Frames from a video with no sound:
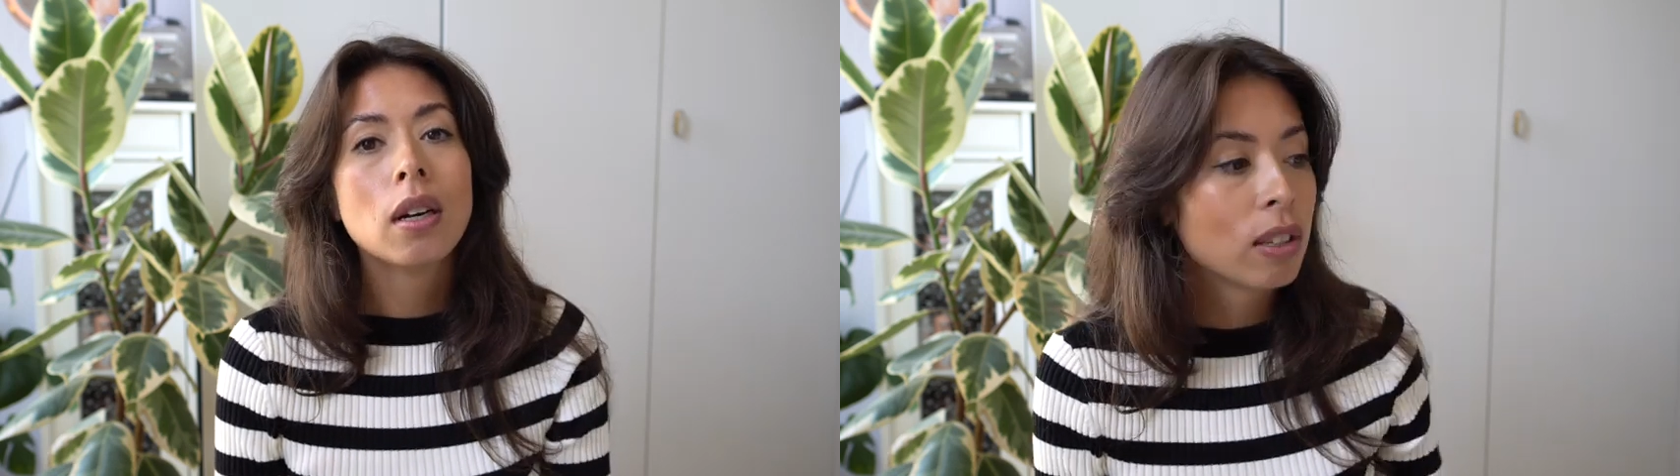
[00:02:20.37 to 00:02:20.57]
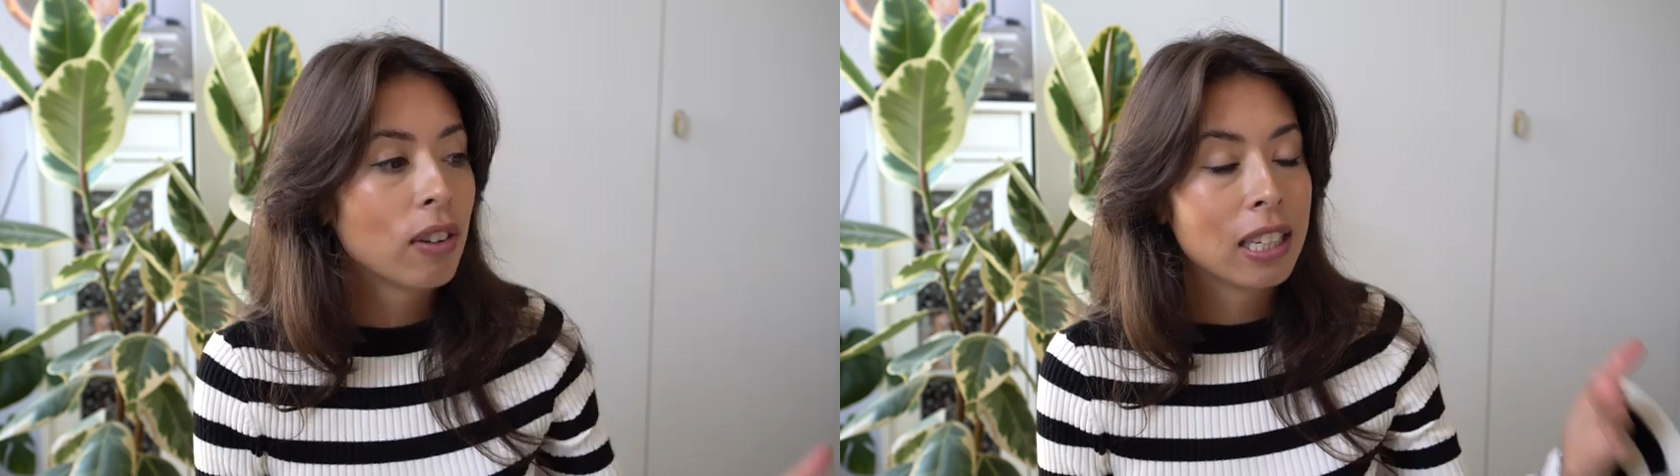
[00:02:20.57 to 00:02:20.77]

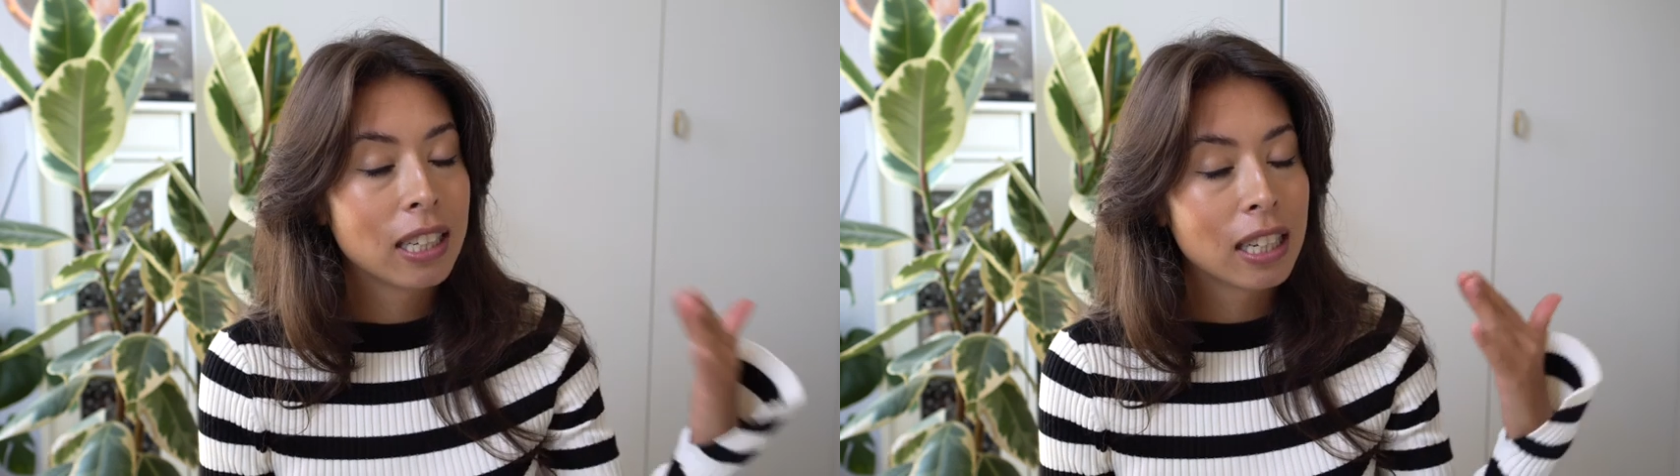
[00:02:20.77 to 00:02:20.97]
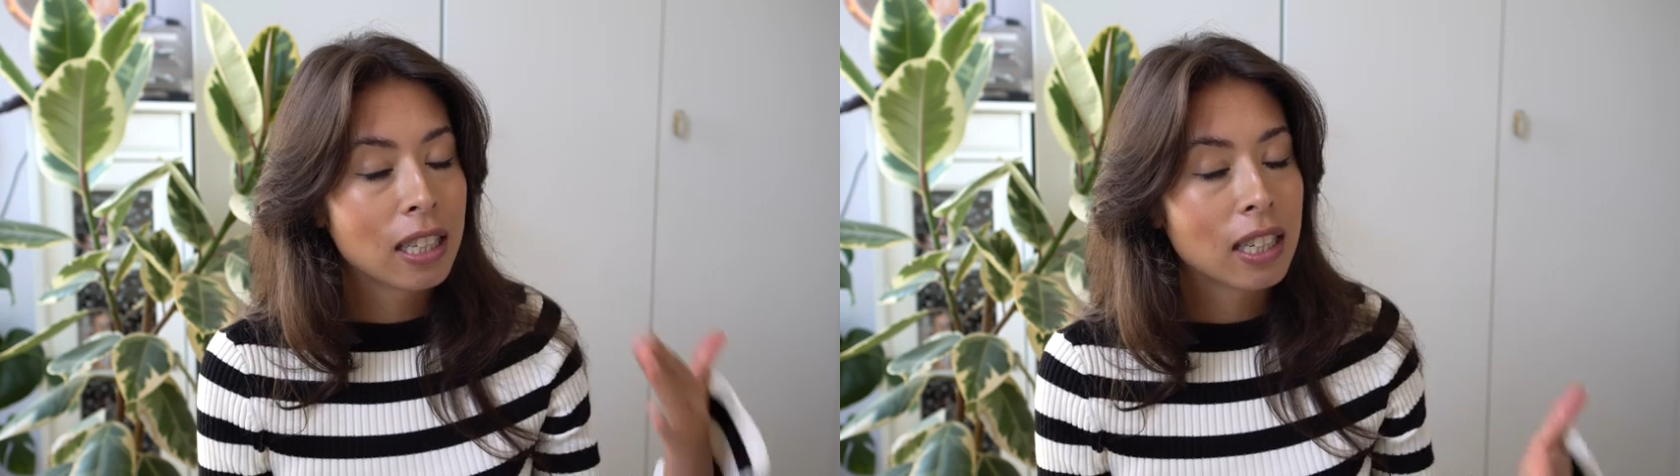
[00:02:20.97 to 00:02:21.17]
Und ich werde
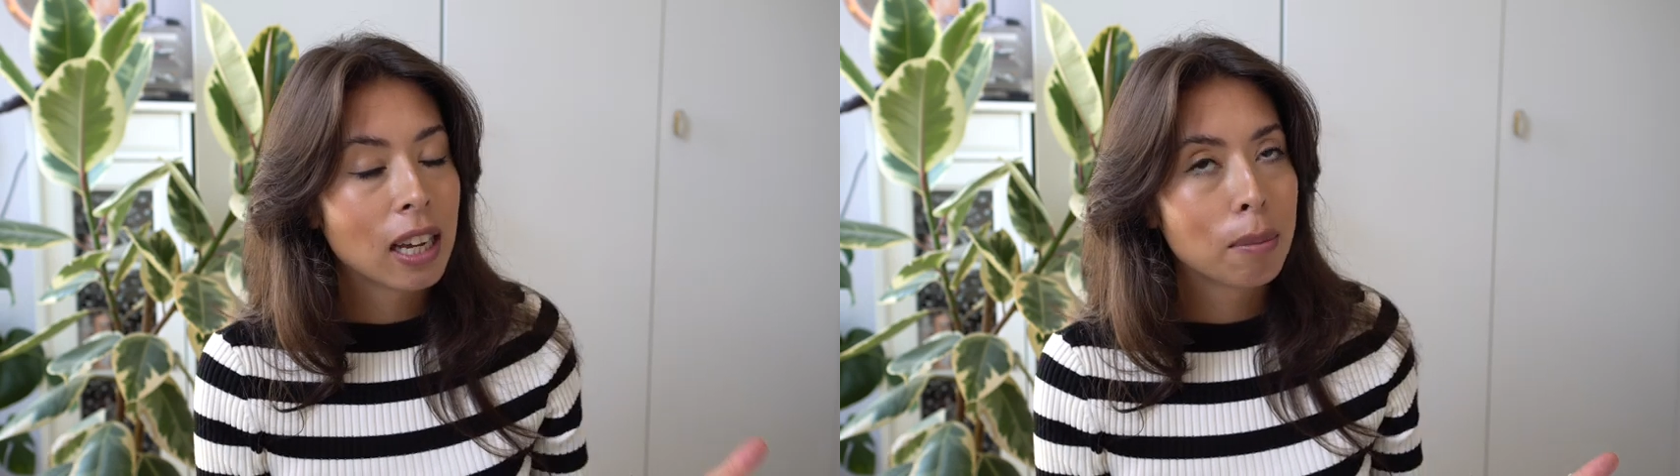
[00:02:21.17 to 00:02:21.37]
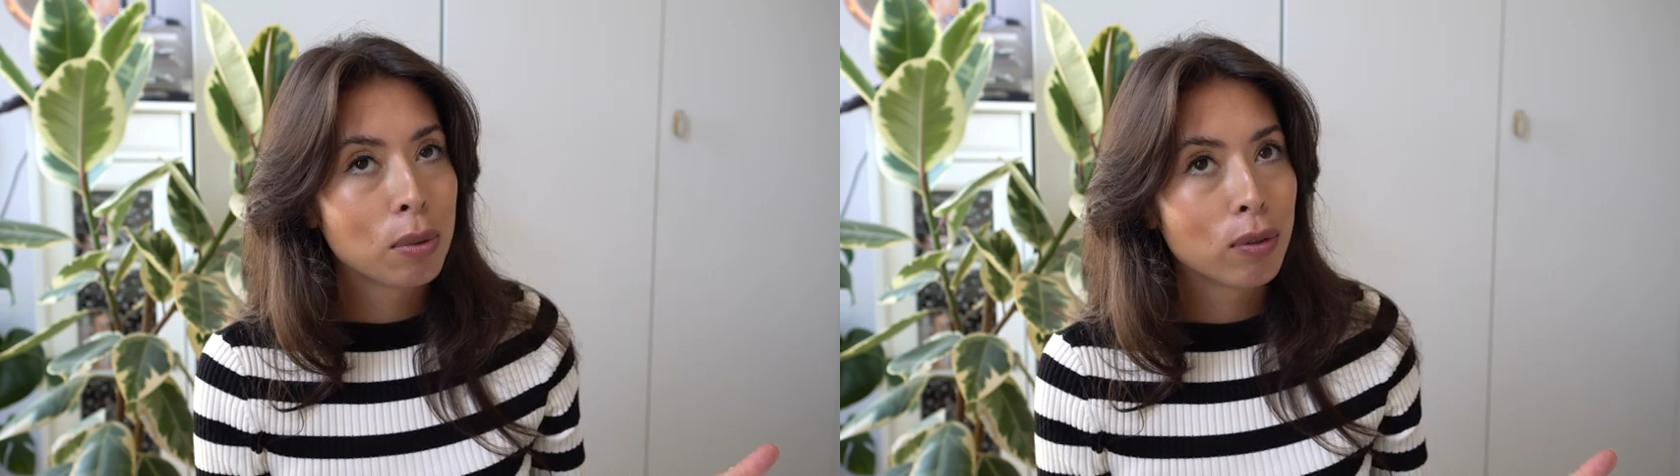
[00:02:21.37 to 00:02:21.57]
jetzt ab